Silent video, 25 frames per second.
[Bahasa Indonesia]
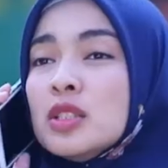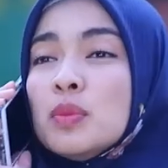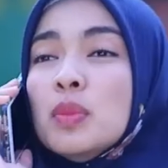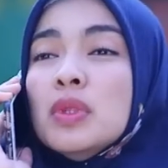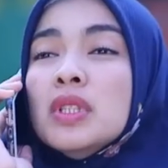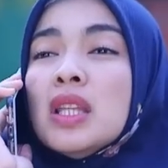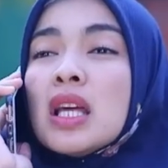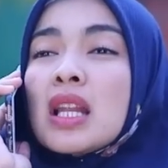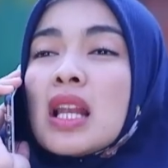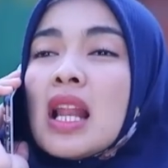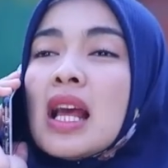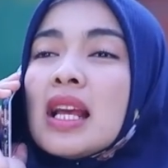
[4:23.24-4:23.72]

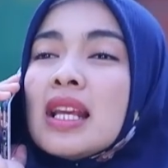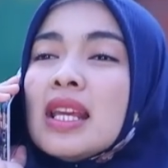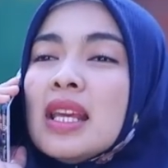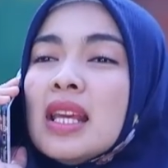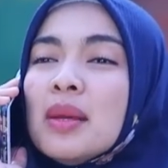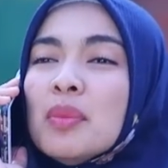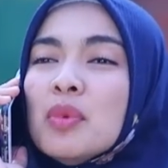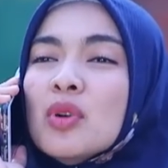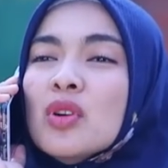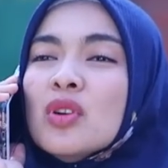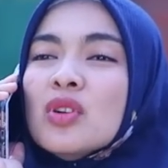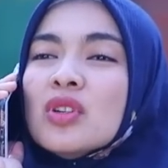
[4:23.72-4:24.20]
Sebentar
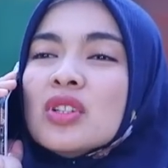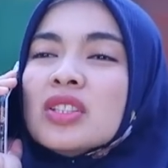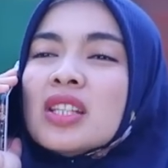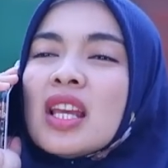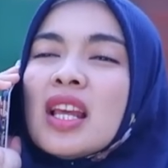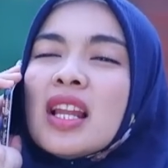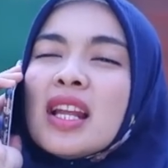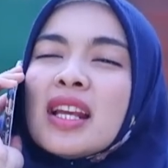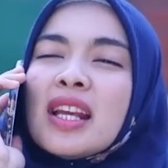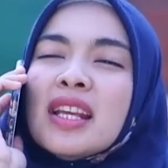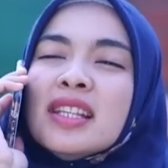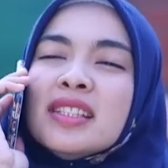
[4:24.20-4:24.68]
lagi Bu,
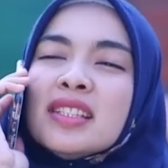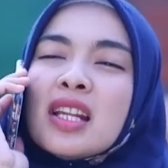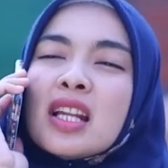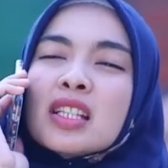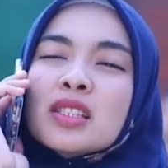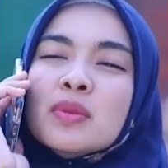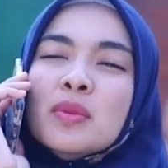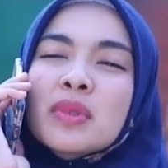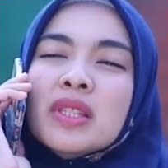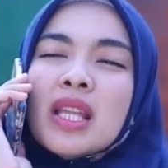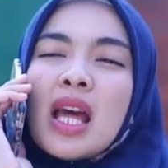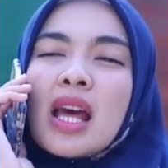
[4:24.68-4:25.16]
saya lagi
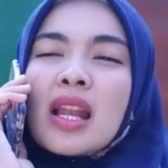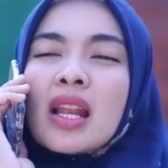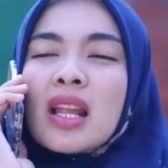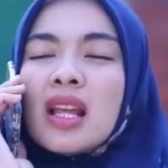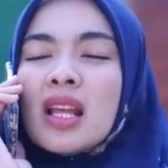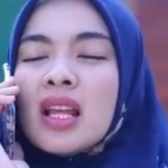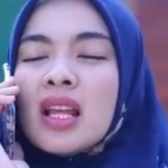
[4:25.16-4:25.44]
istirahat sebentar.